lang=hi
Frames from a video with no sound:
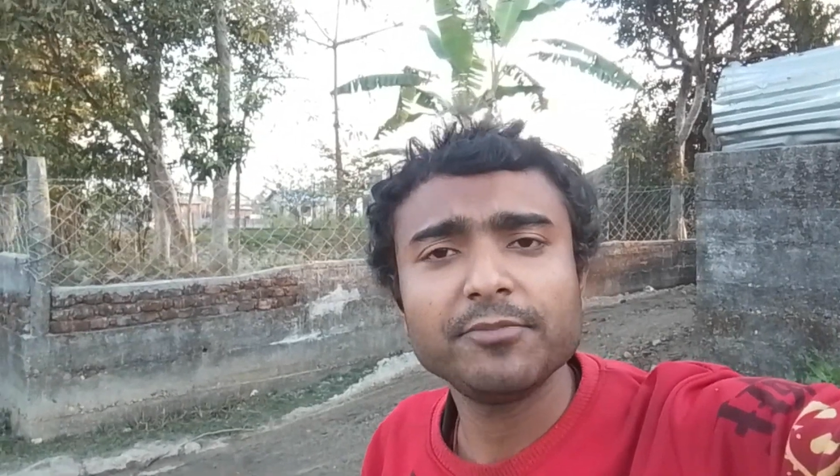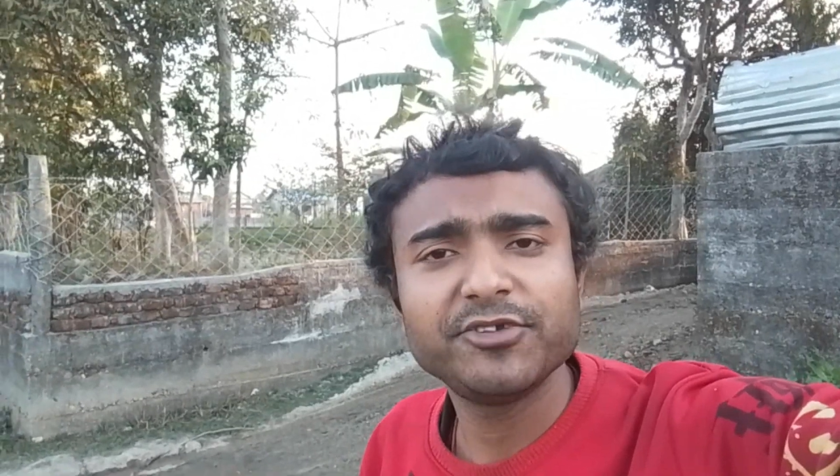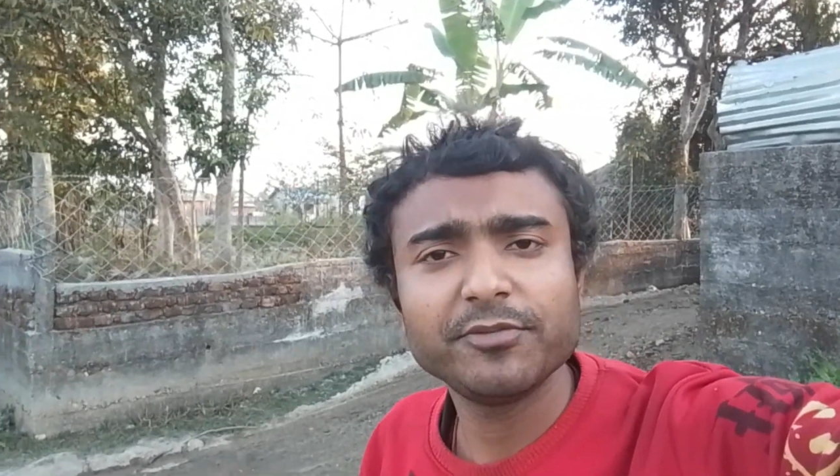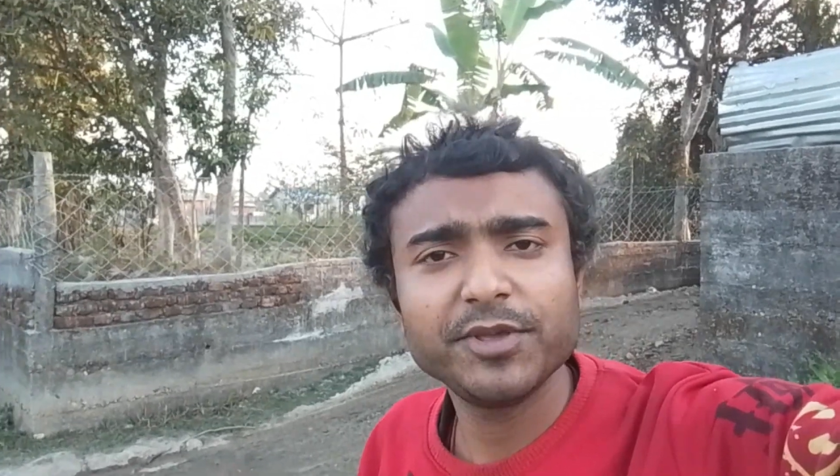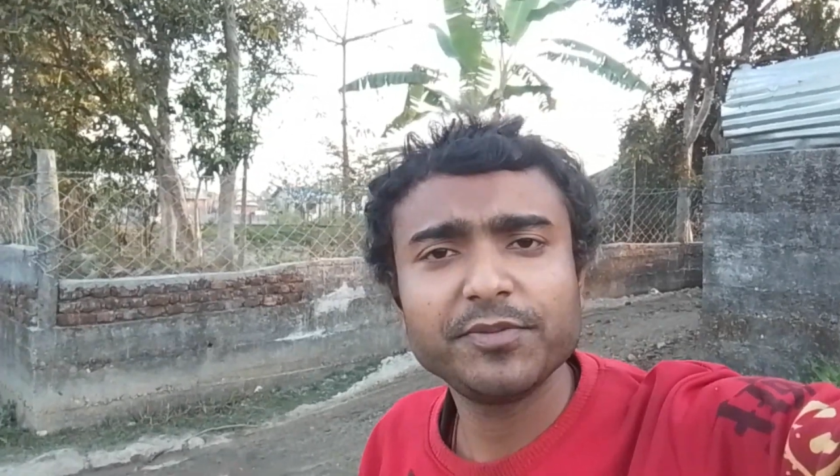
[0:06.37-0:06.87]

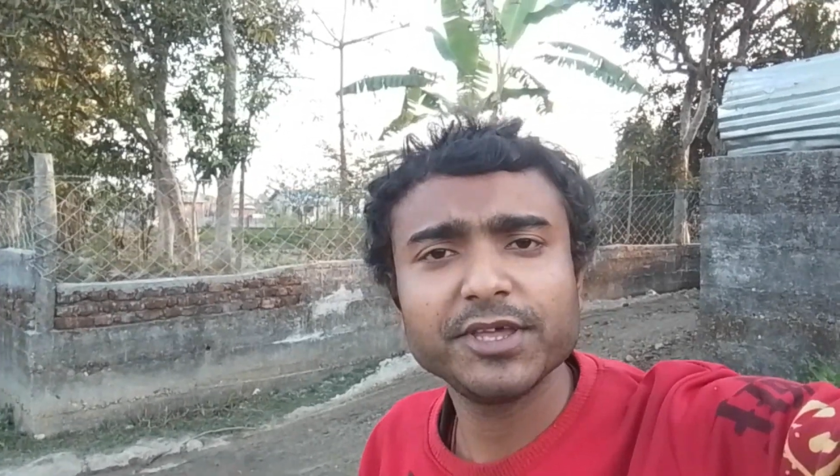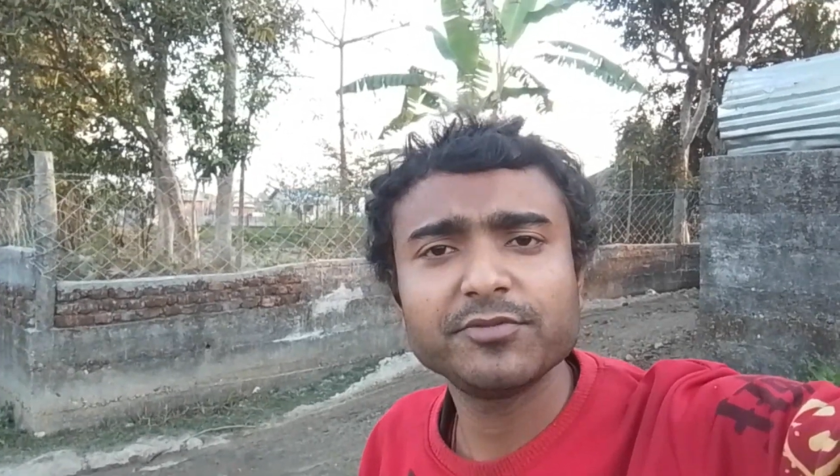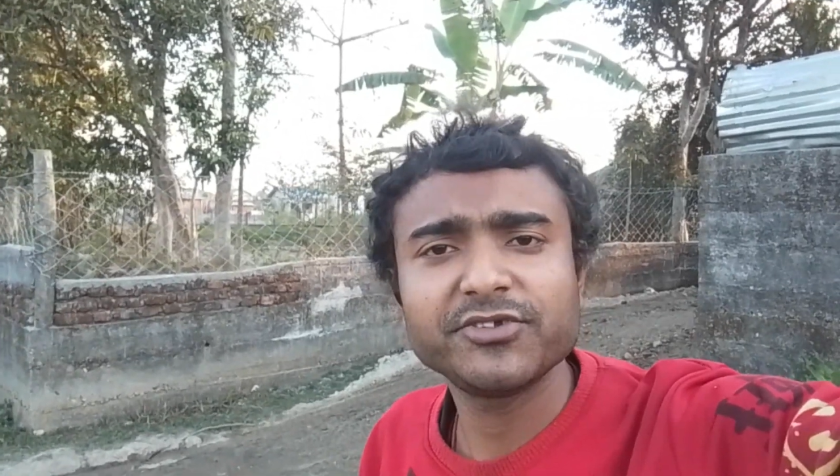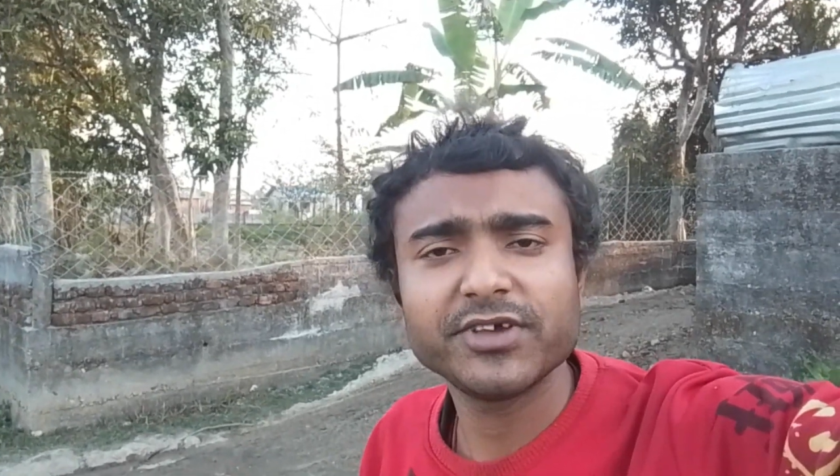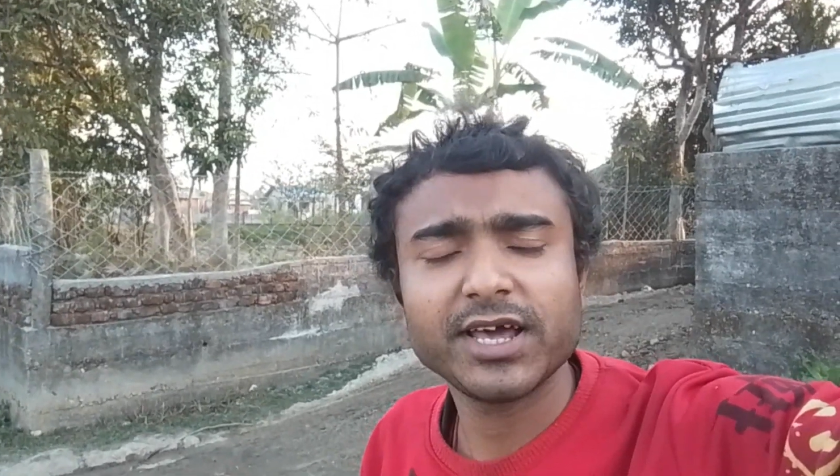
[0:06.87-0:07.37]
आप जब भी
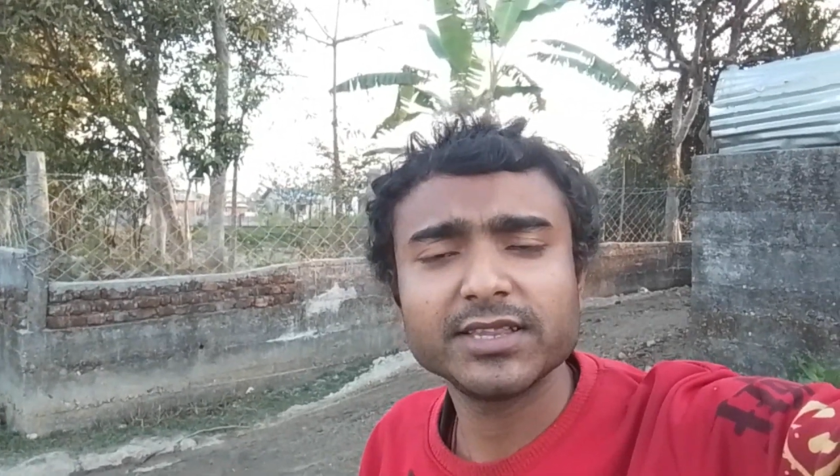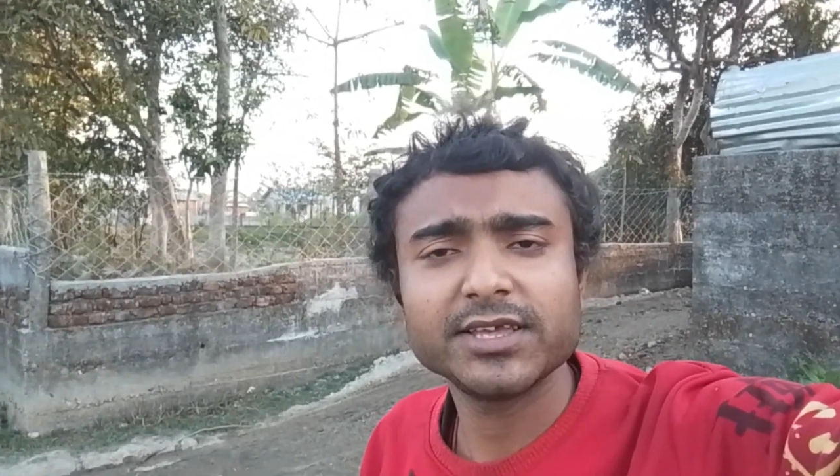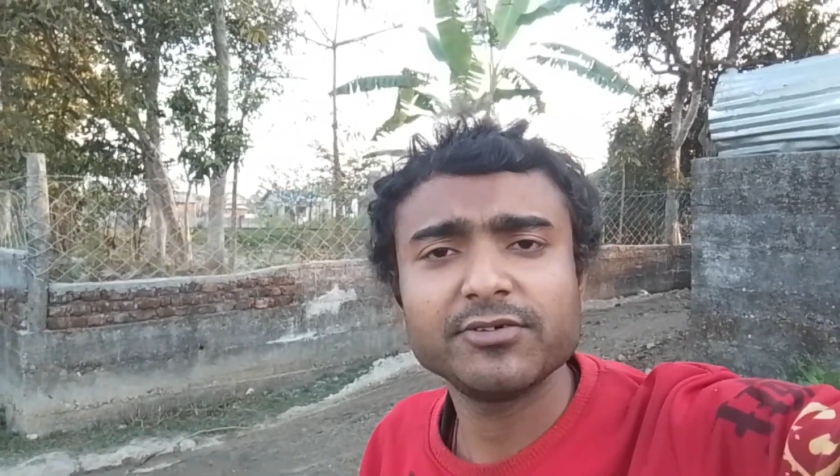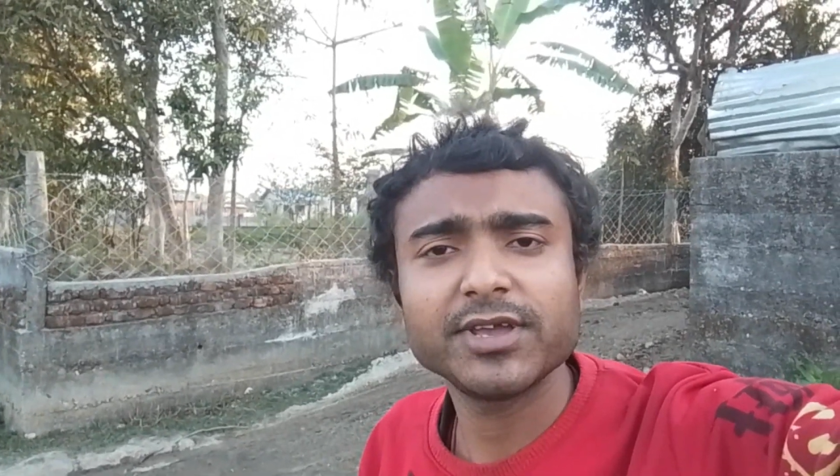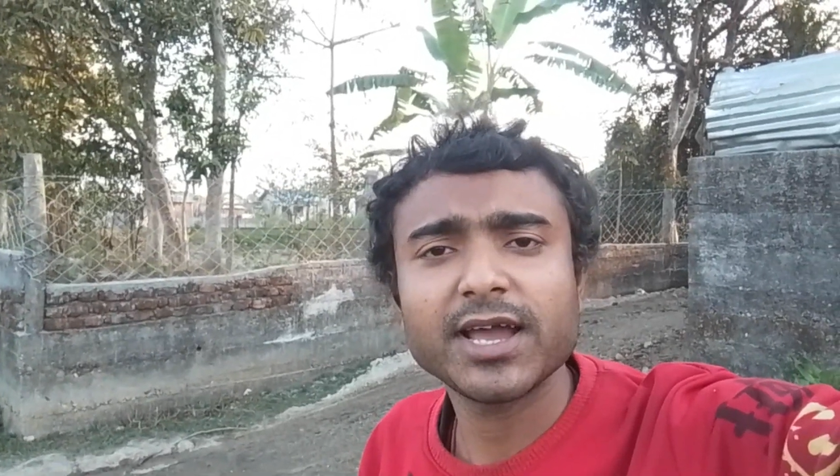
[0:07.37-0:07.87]
फेसबुक
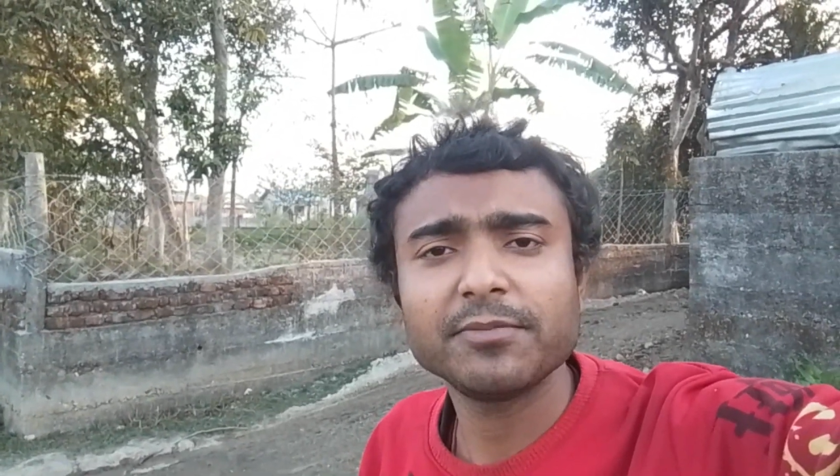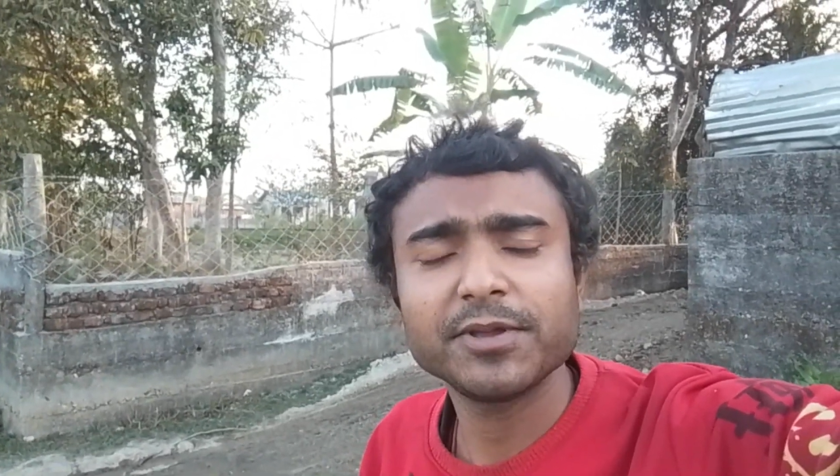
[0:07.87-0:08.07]
चलाते होंगे